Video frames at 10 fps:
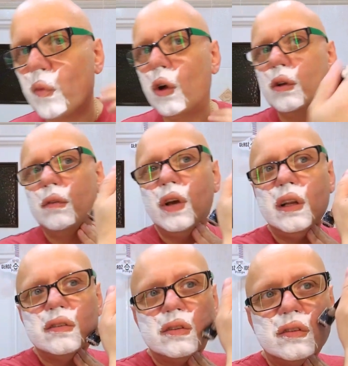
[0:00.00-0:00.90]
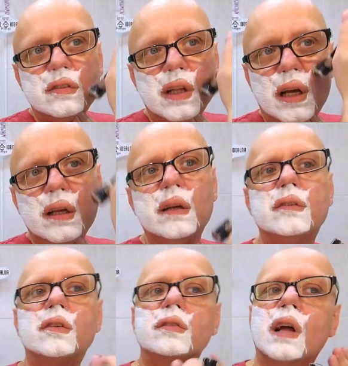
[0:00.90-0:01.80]
To niewiele co zostaje,
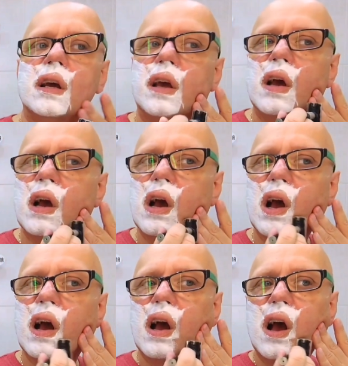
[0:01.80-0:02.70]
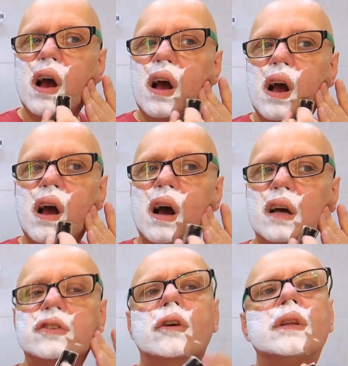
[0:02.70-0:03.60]
zostaje.
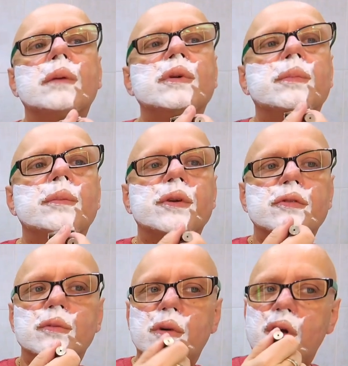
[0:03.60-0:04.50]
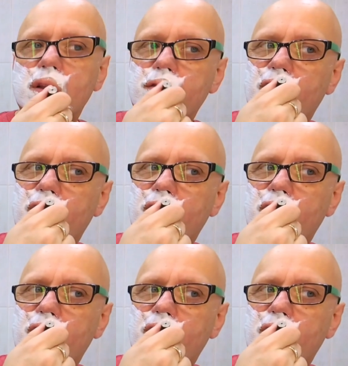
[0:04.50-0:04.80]
A szkoda mi po prostu mojej